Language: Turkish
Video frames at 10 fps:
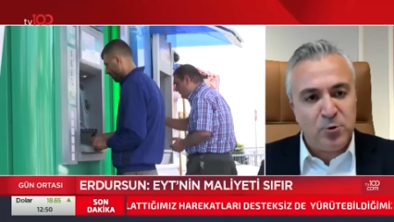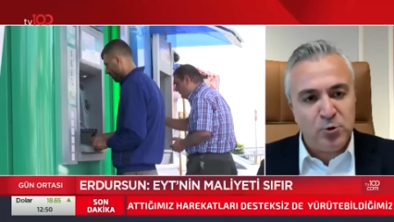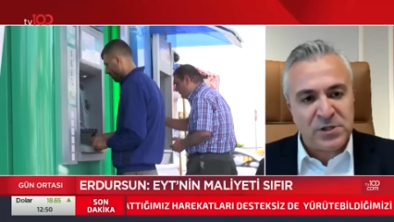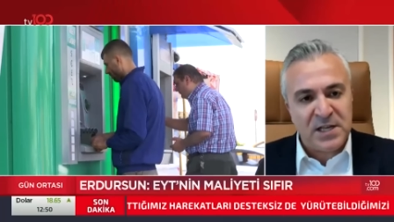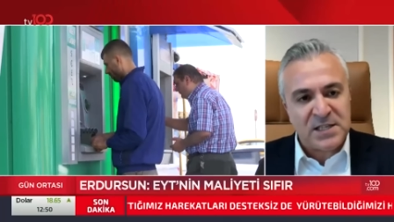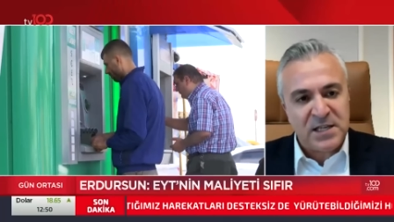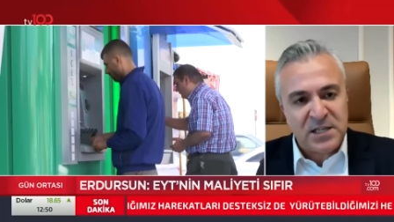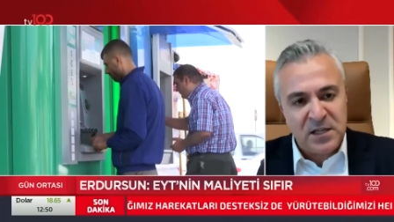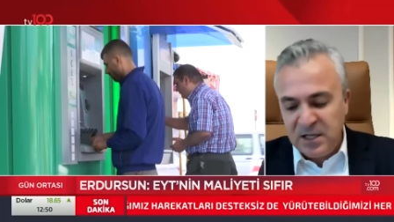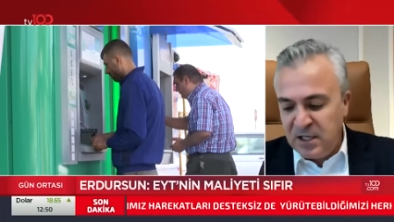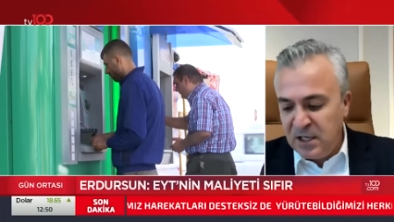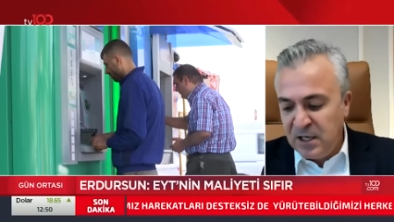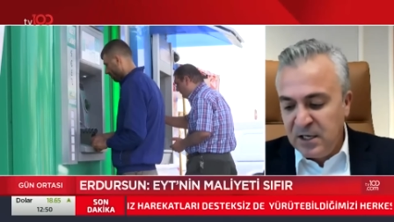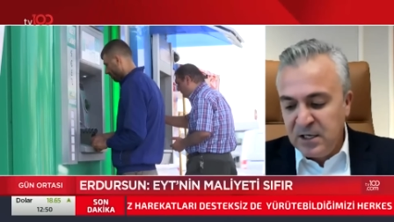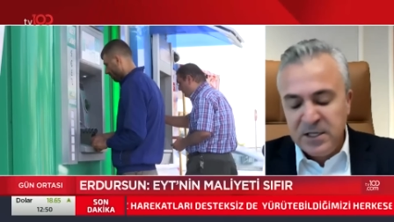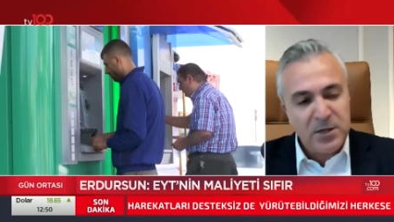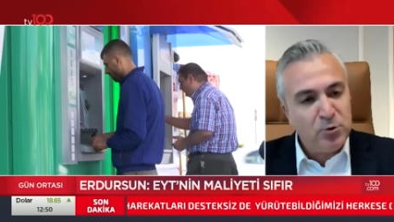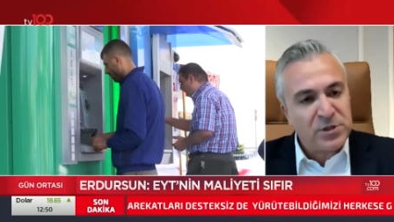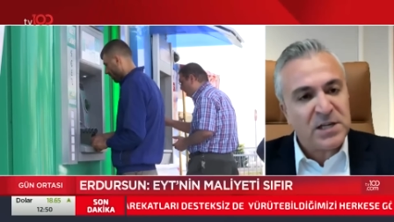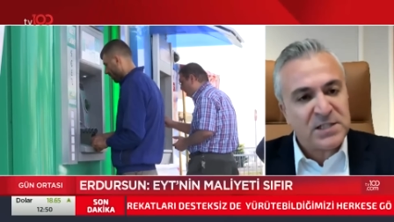782
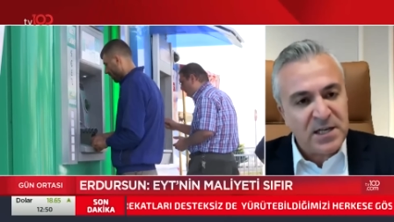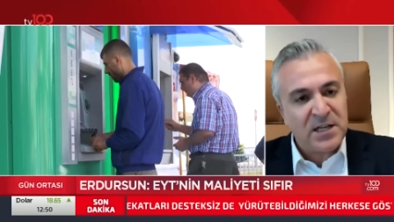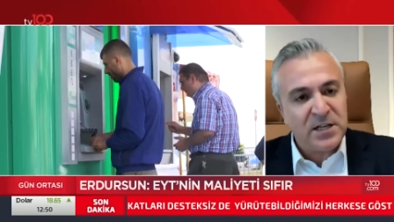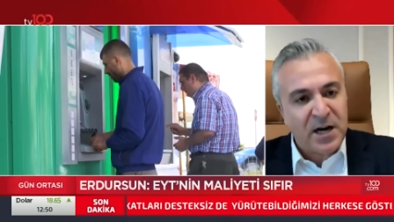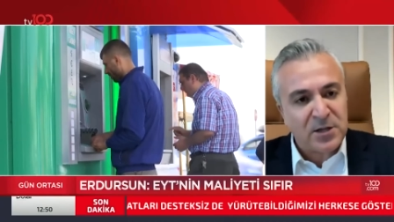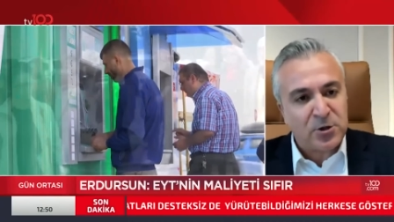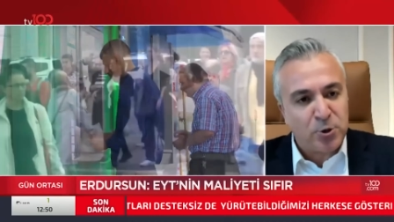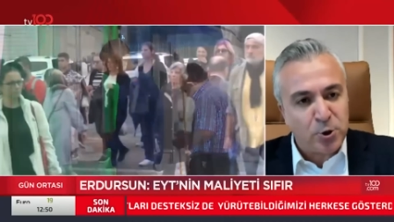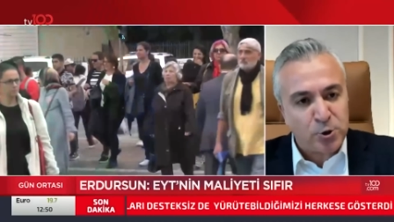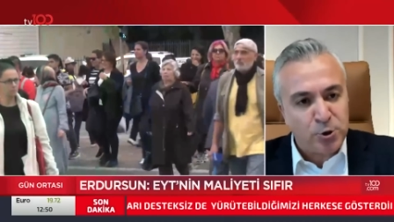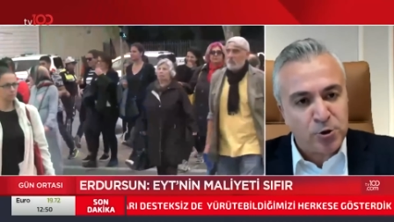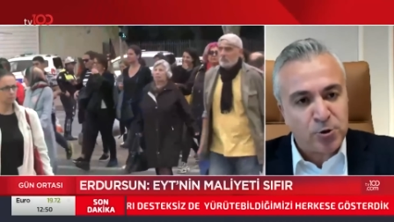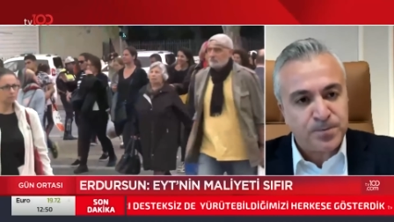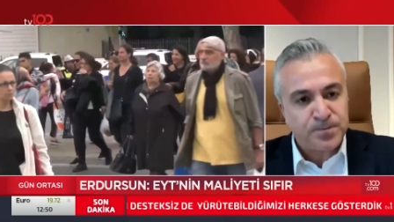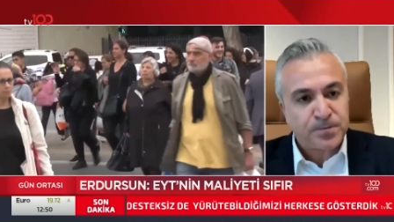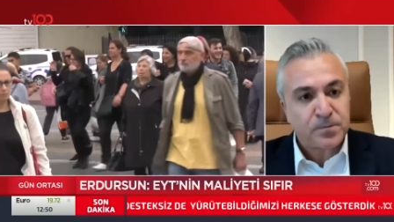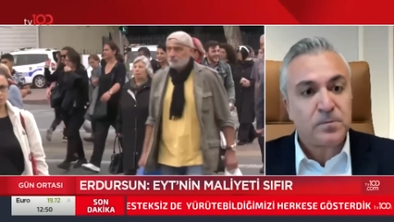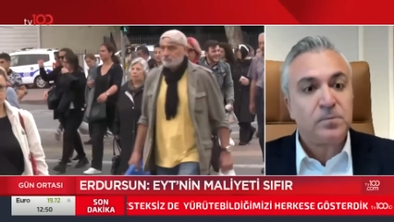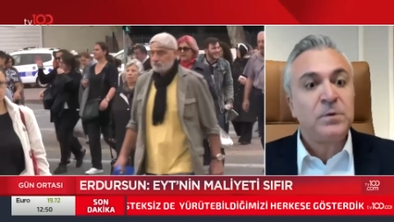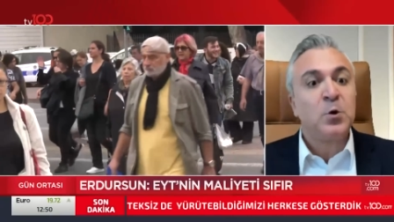782 lira arttırıyorsunuz.
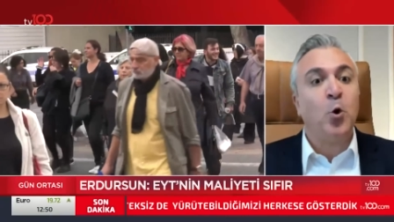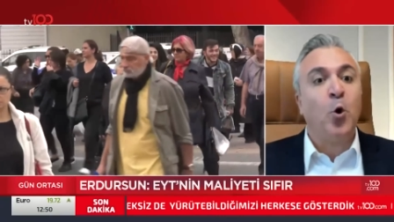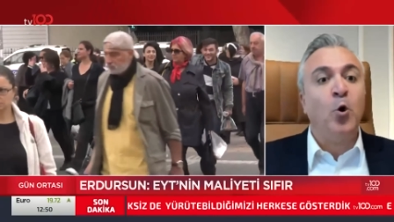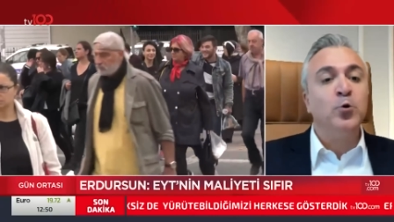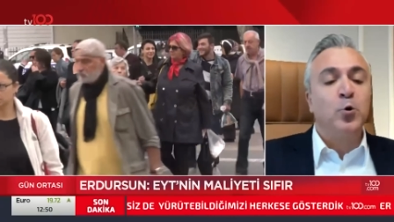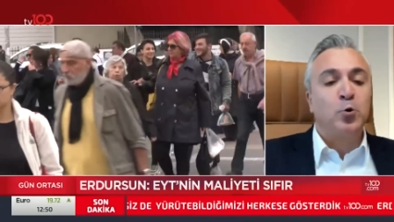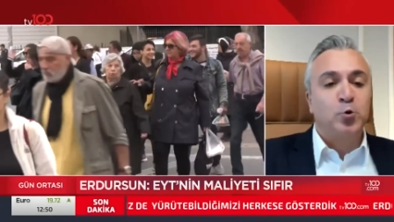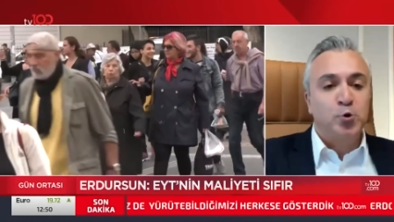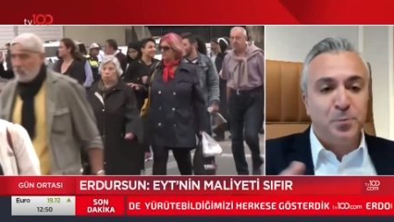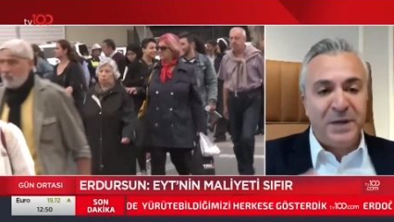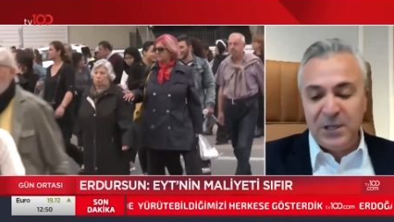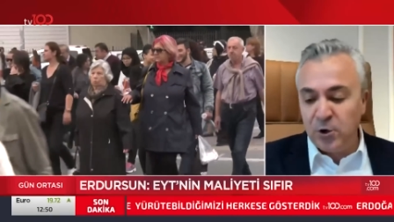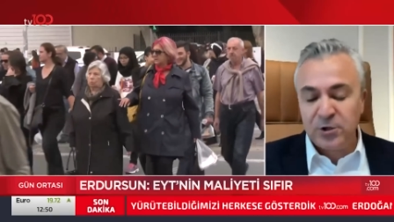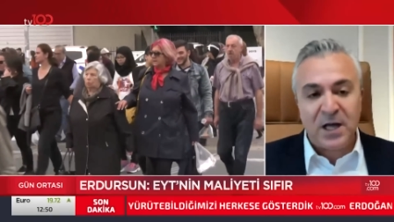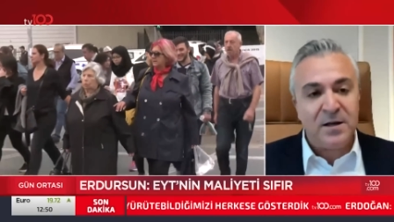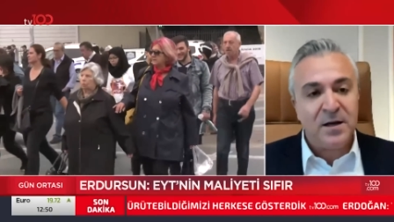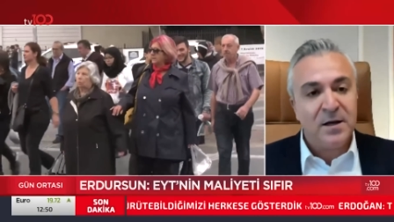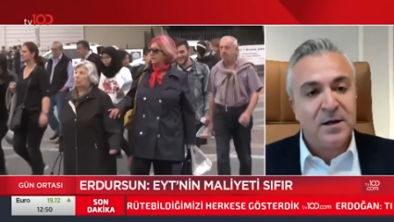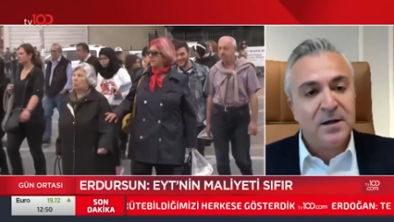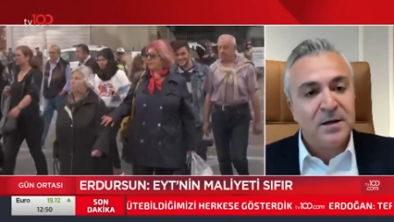Evet. 19
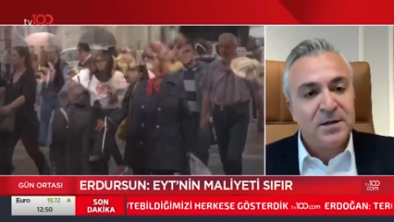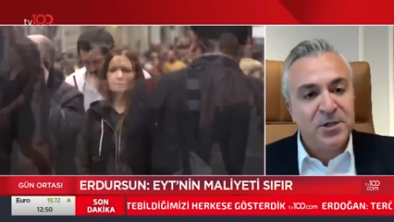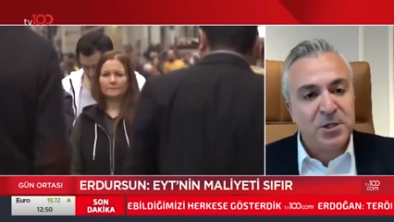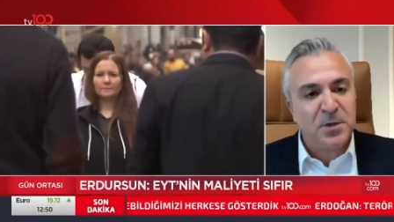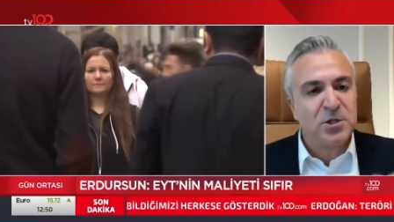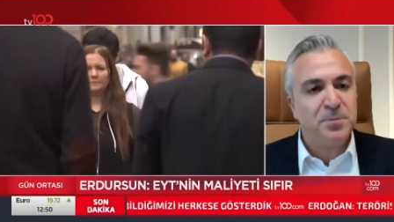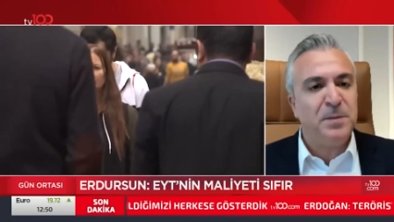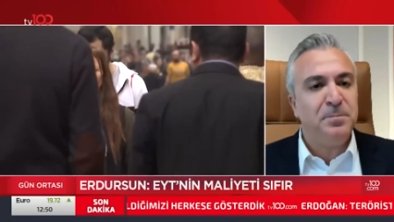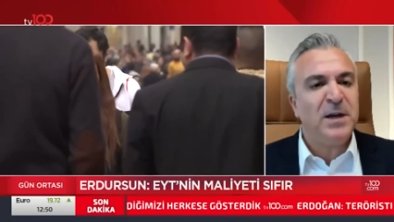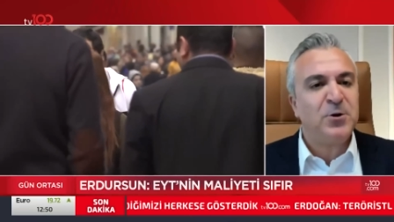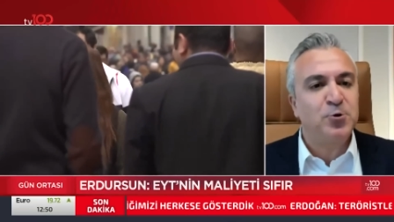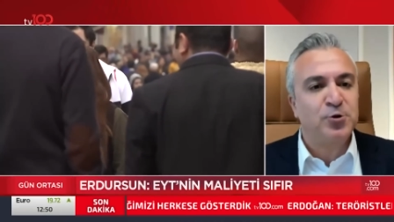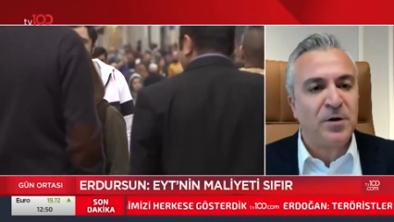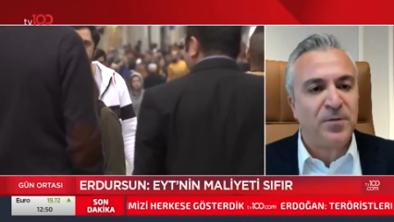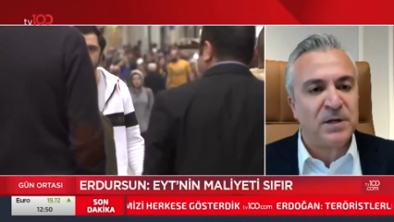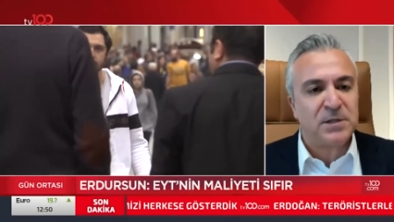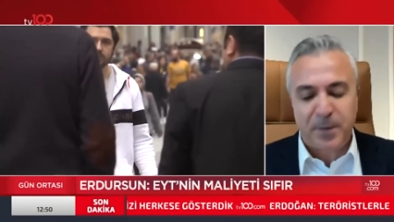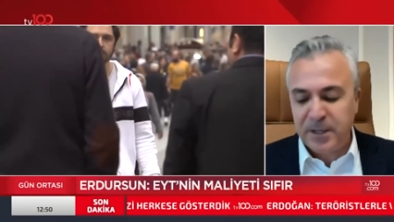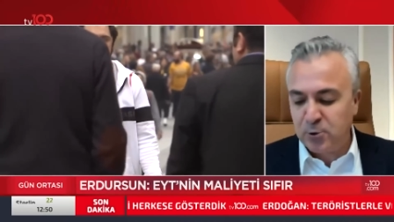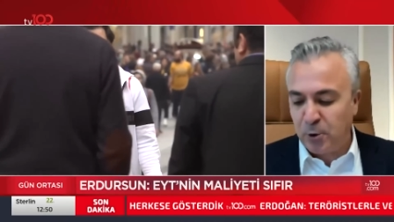milyondan kişi başı 1500 lira
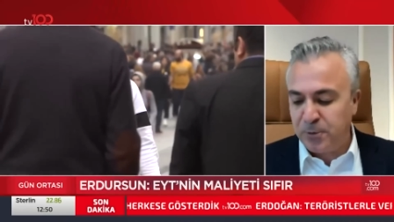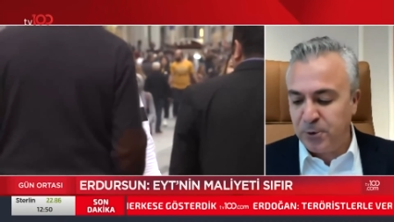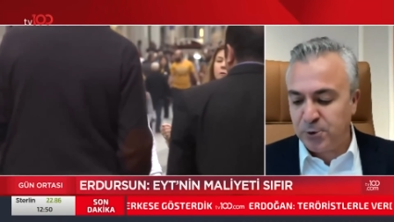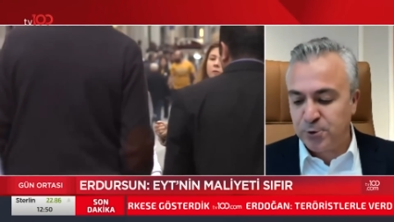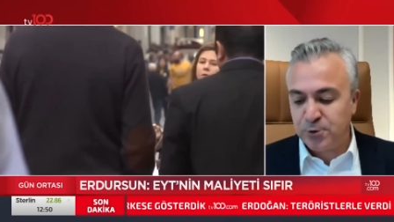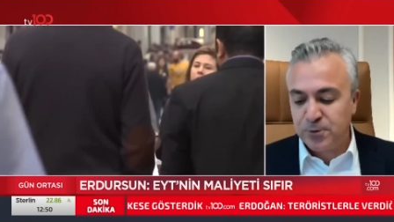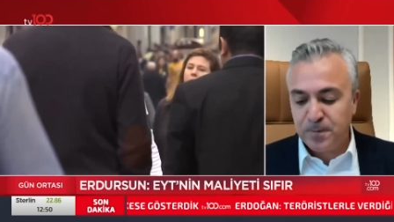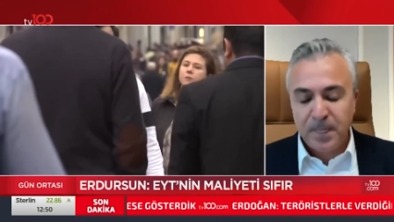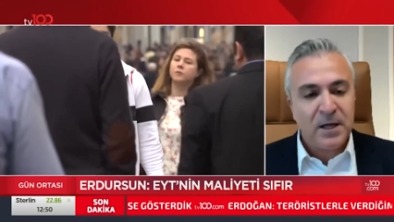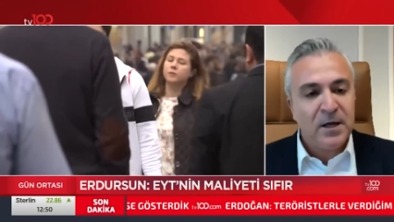fazla para topluyorsunuz.